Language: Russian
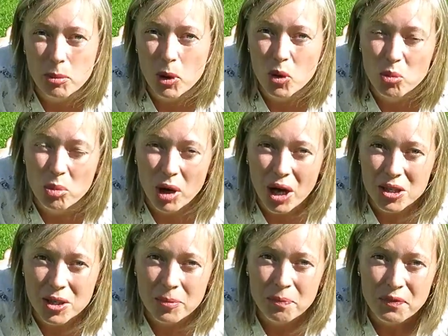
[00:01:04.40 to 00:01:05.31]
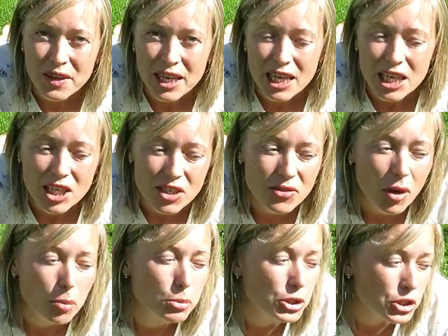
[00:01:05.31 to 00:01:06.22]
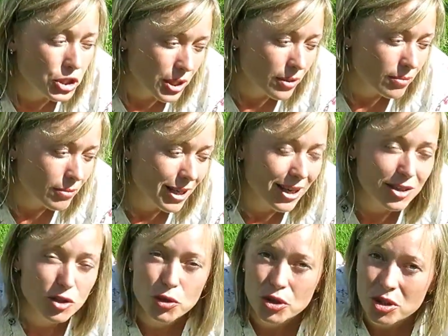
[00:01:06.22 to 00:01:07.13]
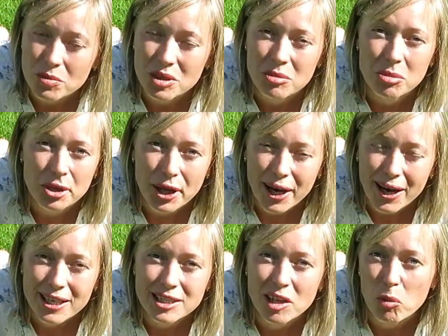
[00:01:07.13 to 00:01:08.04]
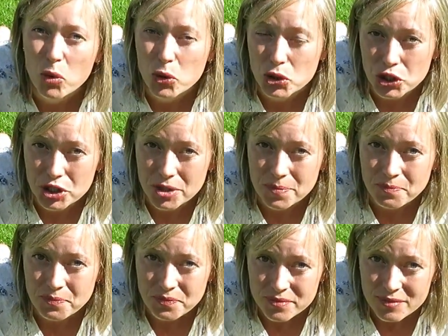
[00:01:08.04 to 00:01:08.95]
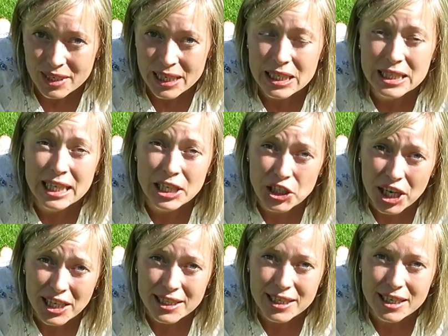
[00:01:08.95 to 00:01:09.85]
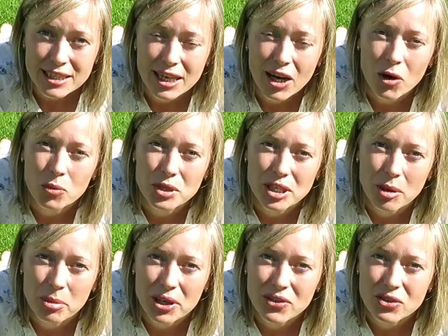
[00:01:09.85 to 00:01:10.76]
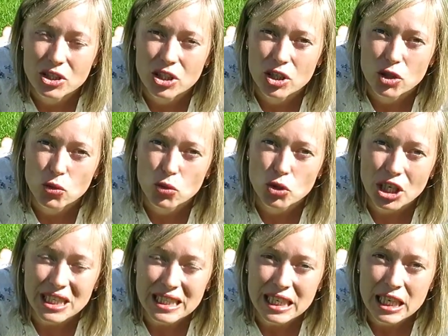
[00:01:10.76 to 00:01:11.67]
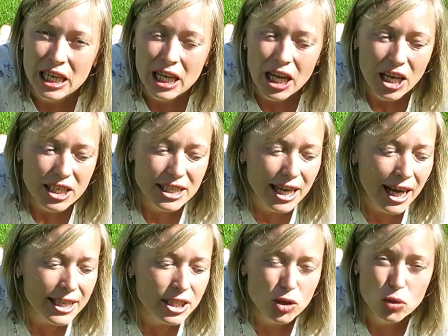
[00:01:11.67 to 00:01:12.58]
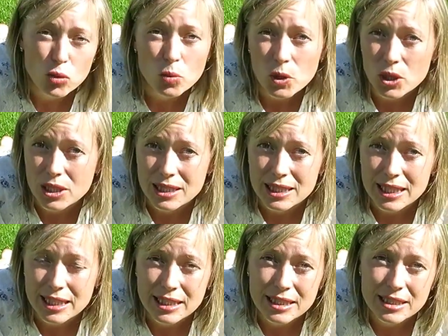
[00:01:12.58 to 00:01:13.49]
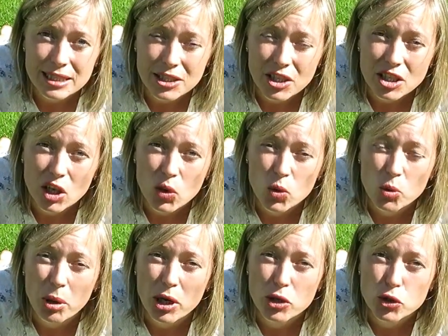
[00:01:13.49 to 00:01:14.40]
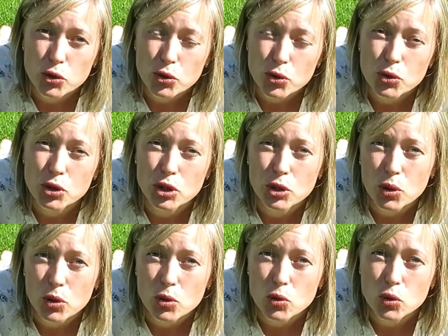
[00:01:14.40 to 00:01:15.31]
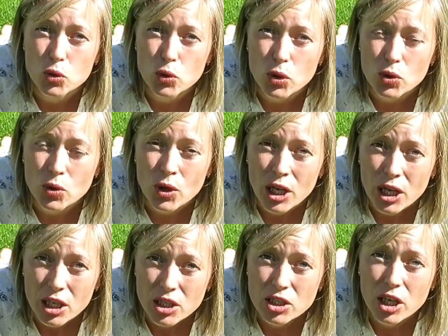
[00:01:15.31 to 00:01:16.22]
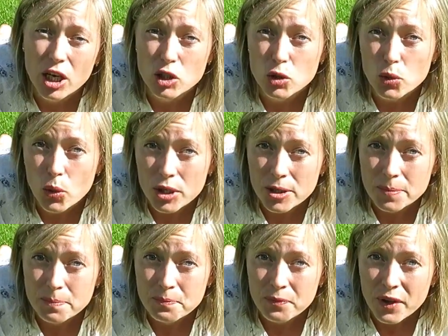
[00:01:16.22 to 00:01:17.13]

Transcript: покупала и вообще газоном не была озабочена. Изначально, когда у меня появился этот участок, я не думала здесь делать такую большую зеленую зону с газоном.